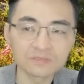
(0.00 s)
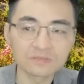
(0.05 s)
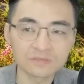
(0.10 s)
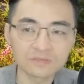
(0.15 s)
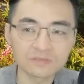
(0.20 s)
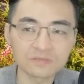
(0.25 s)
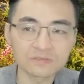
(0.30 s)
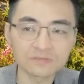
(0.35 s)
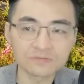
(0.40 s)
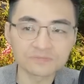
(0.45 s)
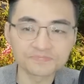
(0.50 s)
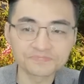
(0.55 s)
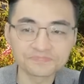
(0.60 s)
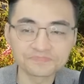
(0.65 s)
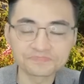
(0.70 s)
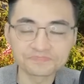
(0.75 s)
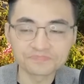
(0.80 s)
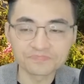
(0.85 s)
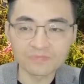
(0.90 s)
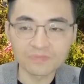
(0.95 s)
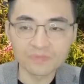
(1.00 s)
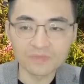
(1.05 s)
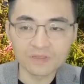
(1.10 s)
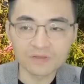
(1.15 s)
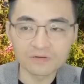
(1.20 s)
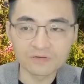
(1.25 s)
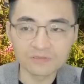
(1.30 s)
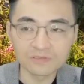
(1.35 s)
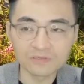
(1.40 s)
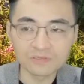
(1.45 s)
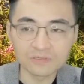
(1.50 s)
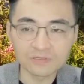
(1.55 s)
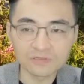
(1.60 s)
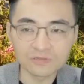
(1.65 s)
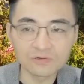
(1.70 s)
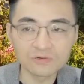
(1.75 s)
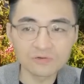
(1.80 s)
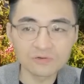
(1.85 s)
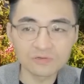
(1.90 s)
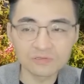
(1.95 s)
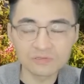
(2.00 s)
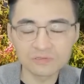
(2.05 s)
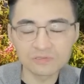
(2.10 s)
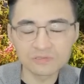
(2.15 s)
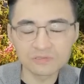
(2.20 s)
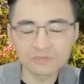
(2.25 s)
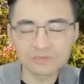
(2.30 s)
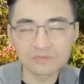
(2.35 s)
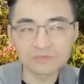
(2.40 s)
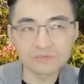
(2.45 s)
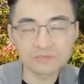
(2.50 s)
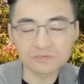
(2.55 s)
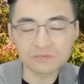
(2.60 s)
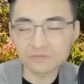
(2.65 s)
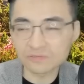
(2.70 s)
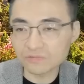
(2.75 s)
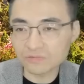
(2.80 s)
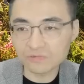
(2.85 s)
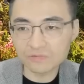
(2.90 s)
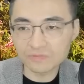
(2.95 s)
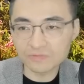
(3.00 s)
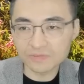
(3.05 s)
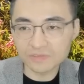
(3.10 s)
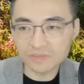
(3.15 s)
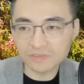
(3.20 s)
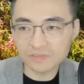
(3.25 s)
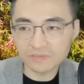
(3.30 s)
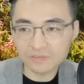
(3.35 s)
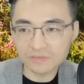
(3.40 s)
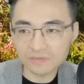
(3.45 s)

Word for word: 예. 그래서 이제 그런 것들을 조금 이제